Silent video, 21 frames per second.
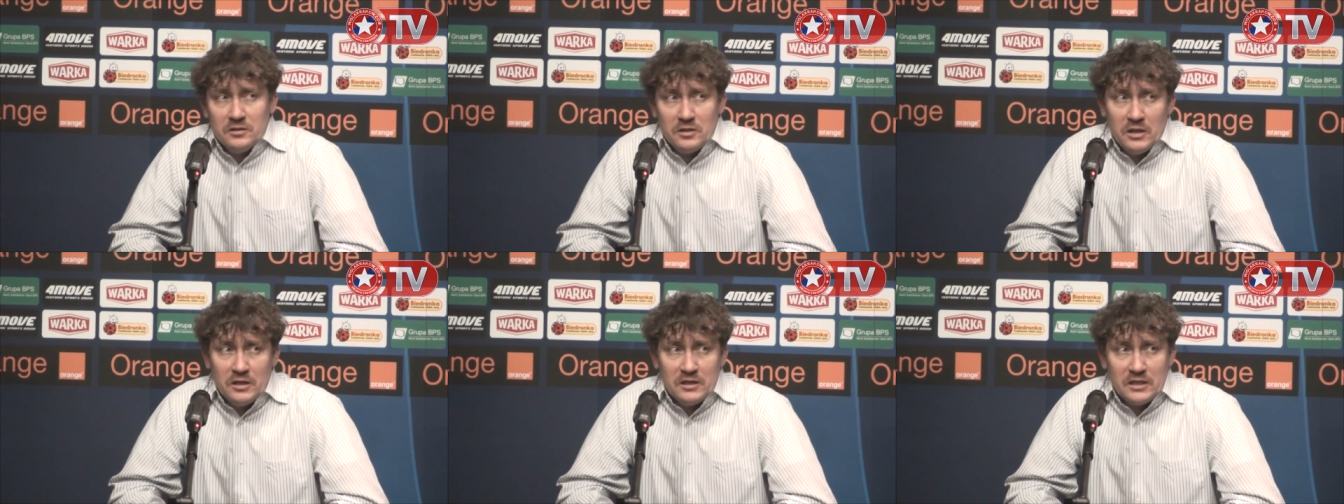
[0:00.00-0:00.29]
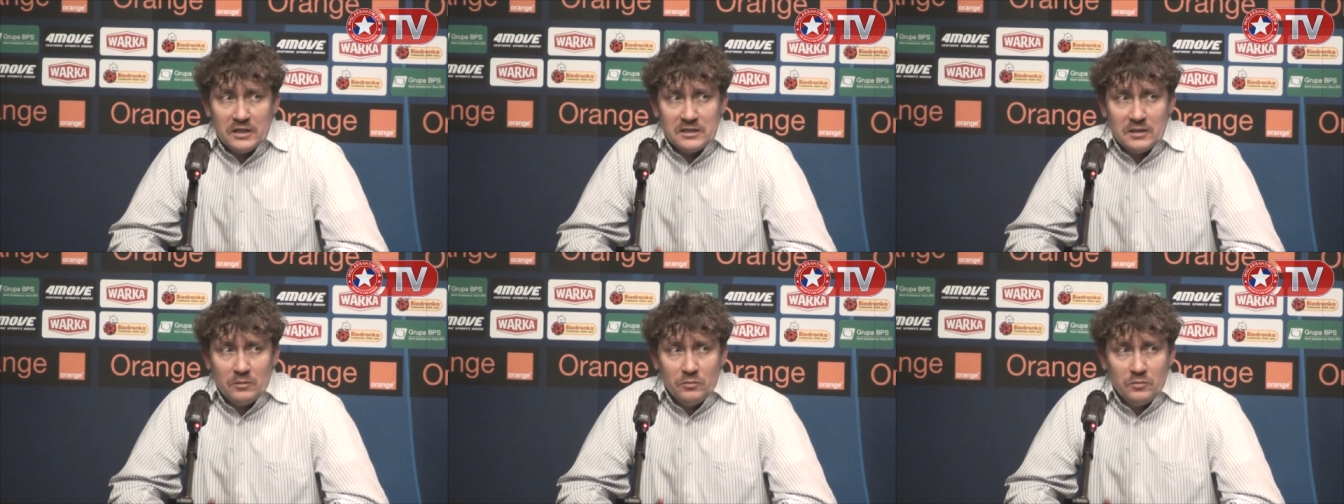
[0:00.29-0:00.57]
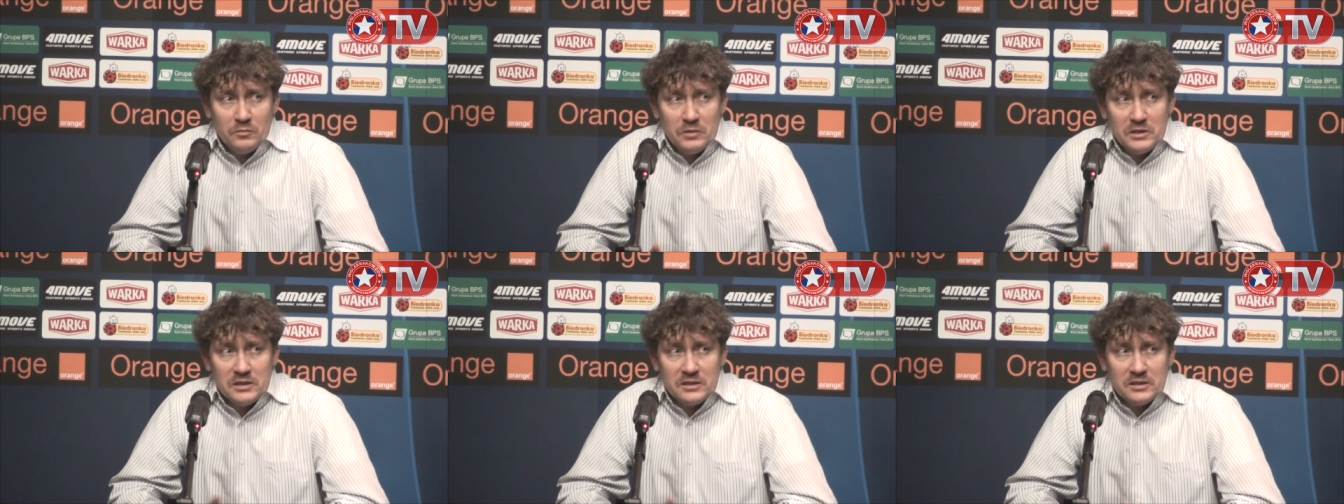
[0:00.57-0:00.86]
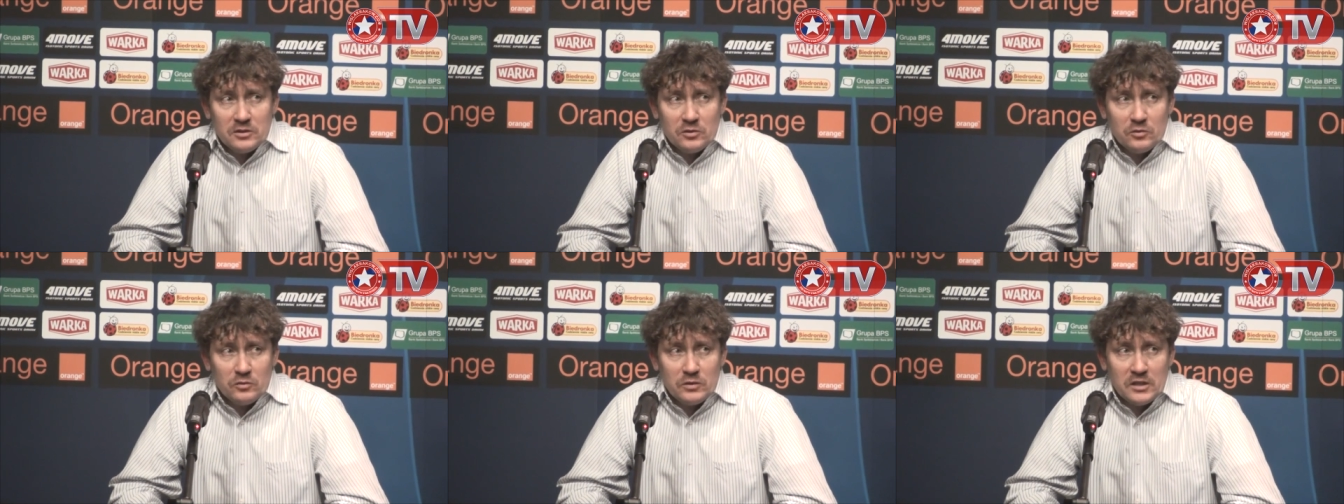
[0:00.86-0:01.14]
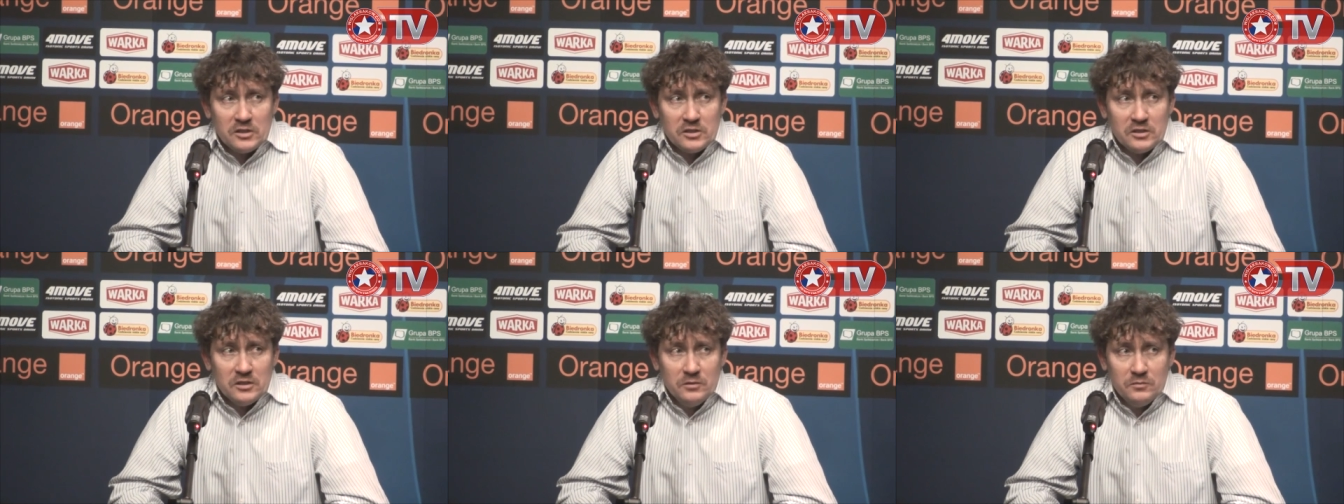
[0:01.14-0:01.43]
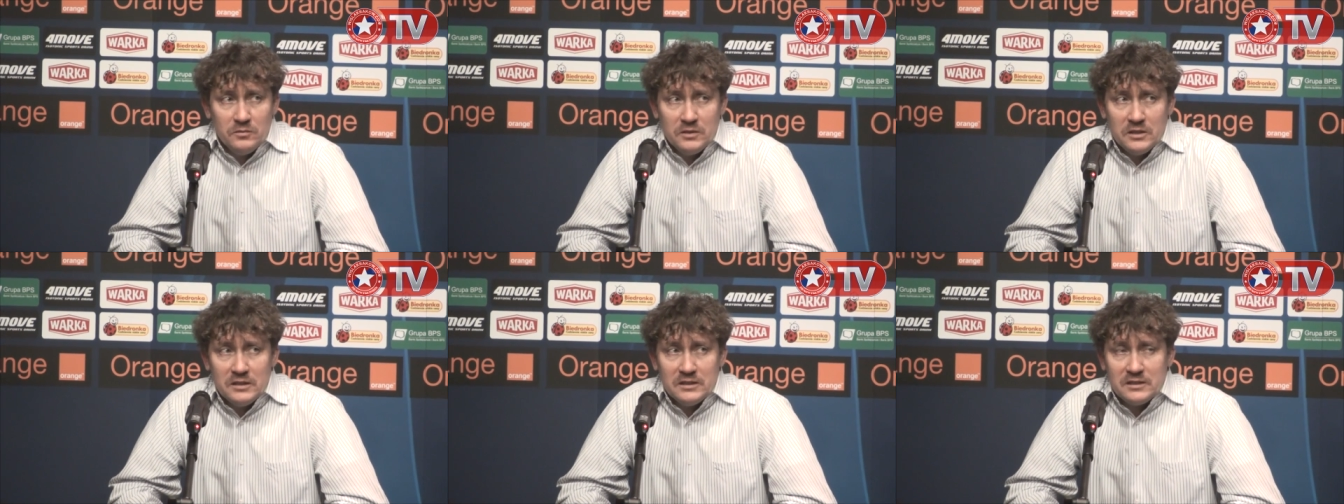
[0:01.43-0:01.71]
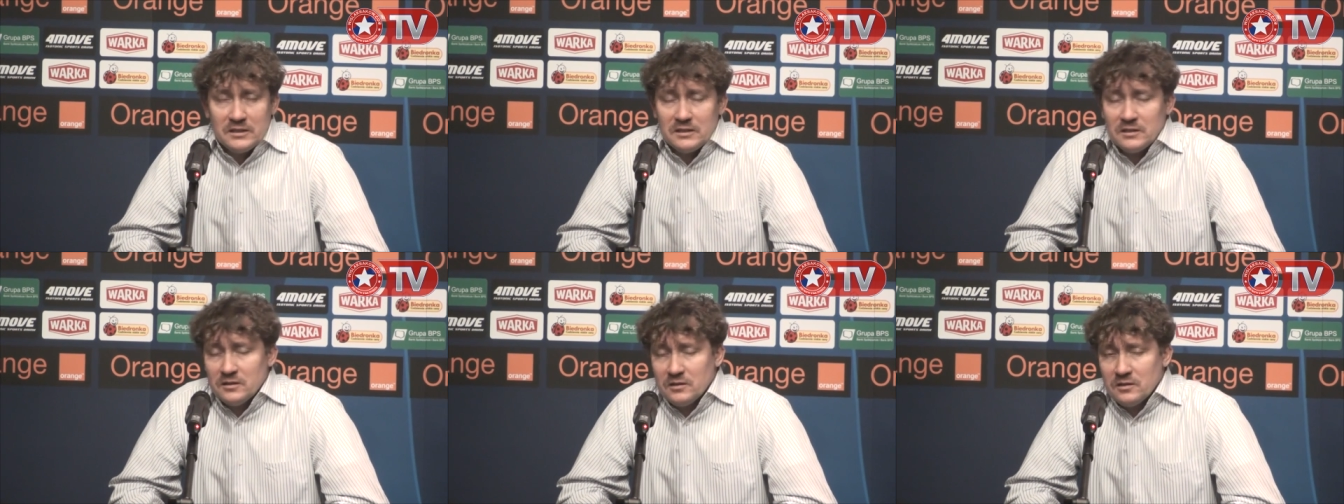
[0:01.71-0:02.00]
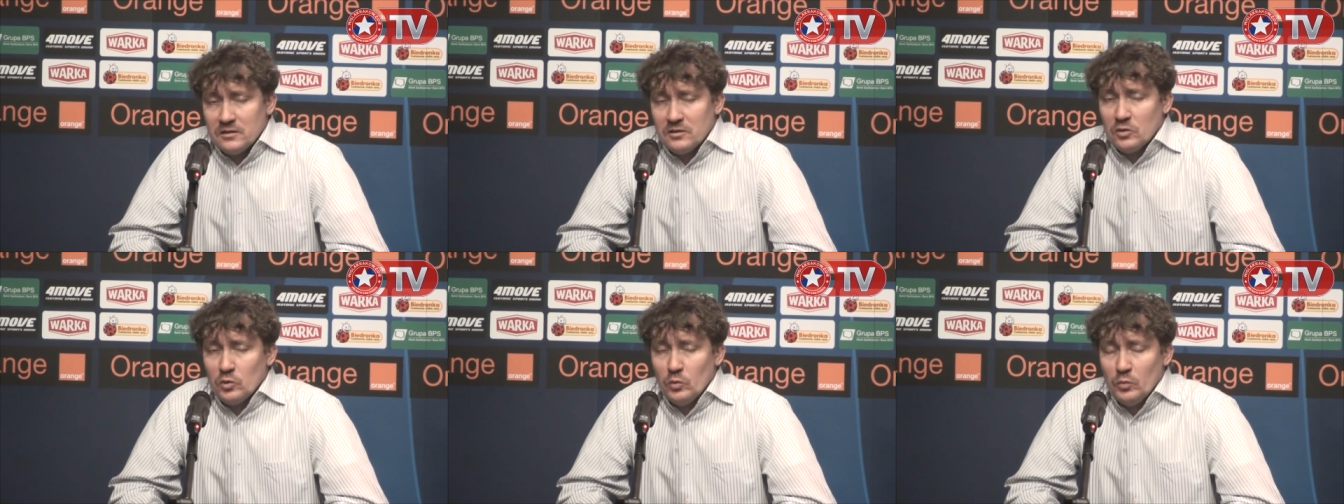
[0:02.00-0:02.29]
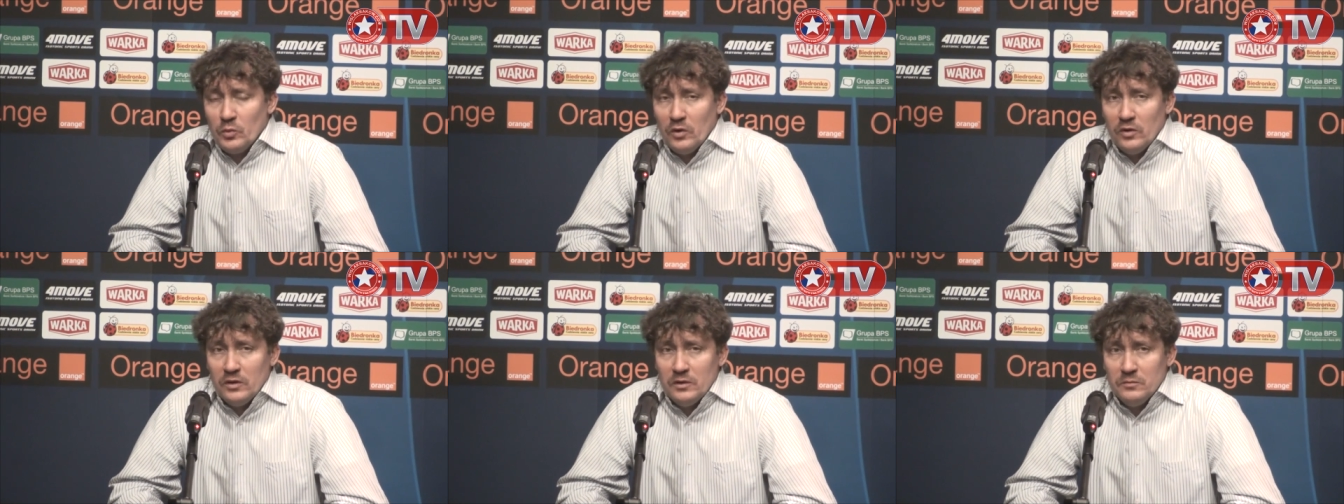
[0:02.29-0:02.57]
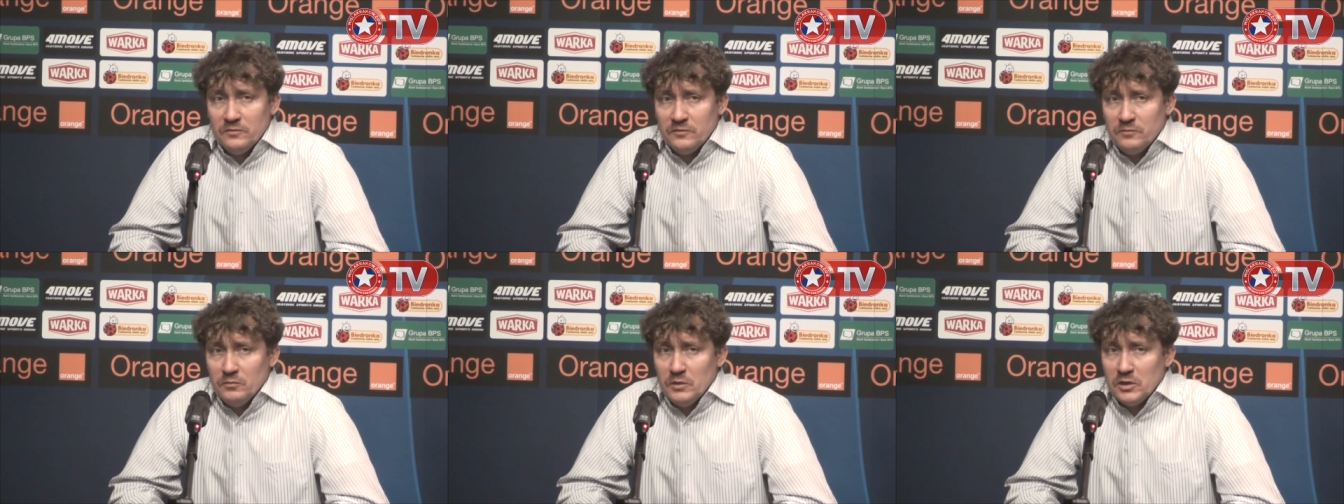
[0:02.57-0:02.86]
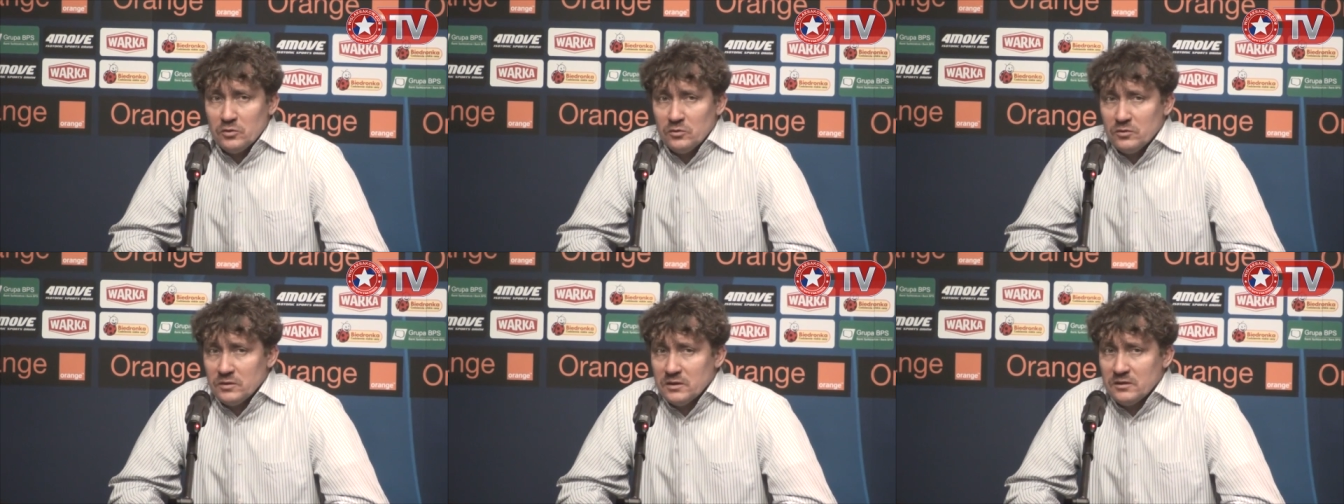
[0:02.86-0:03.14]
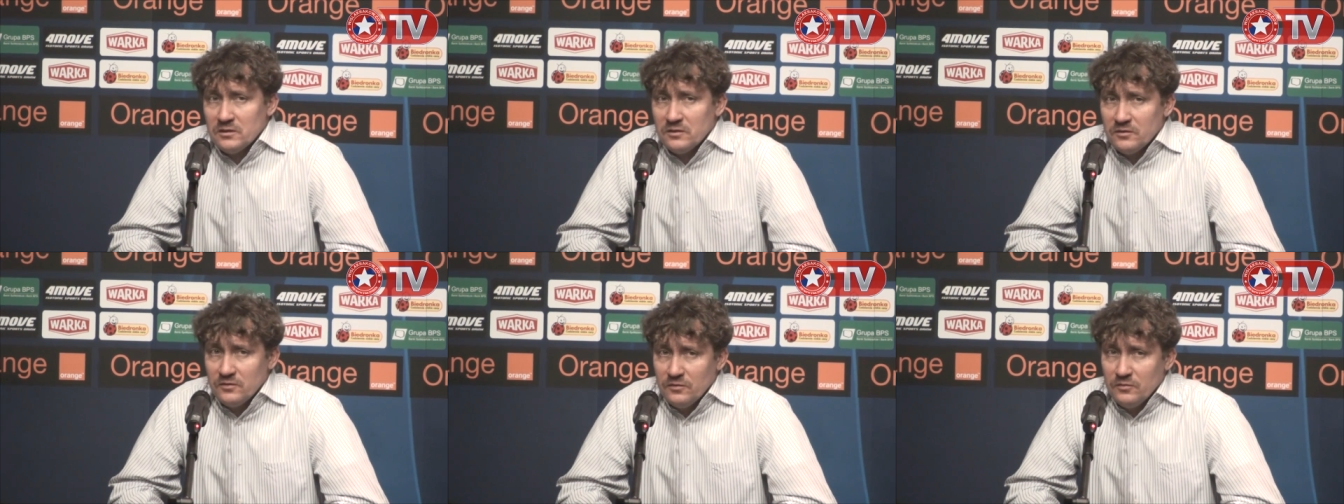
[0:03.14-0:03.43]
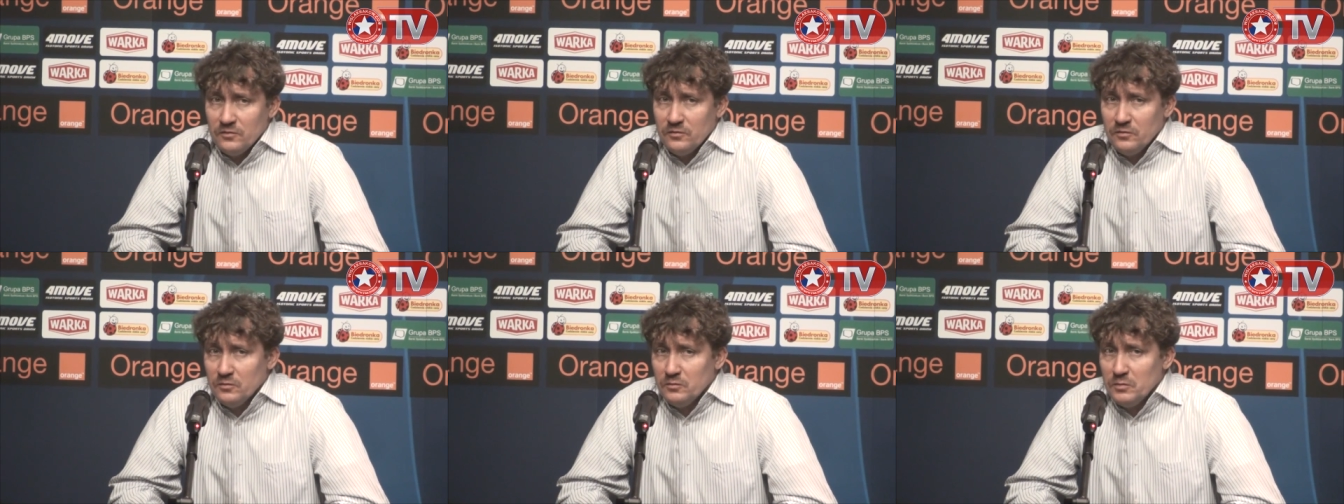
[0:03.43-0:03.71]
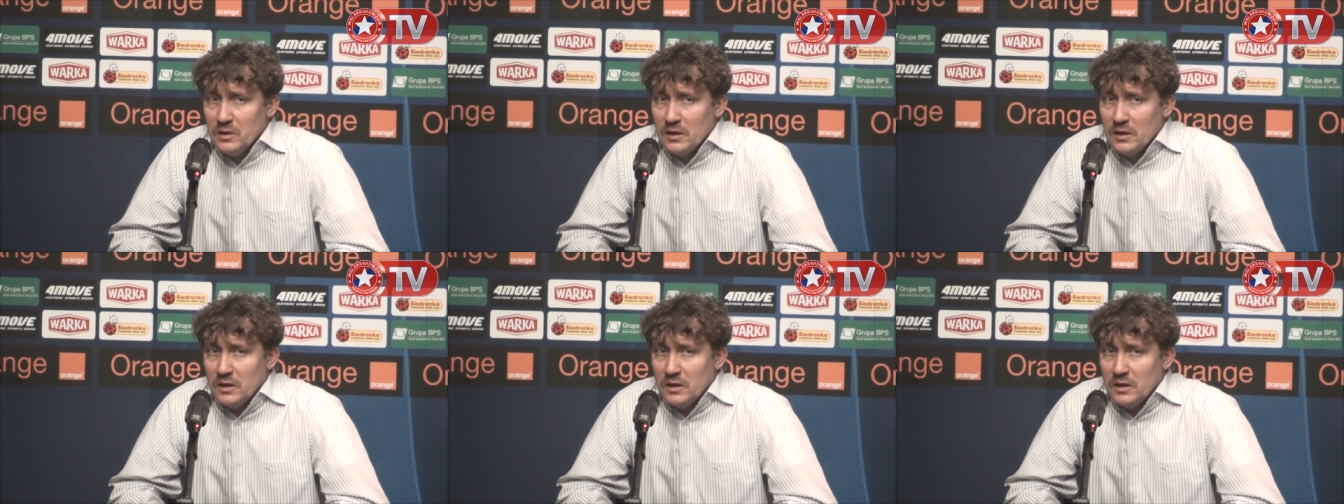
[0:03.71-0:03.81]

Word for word: Trzeba tak samo być skutecznym i skupionym w meczu z, w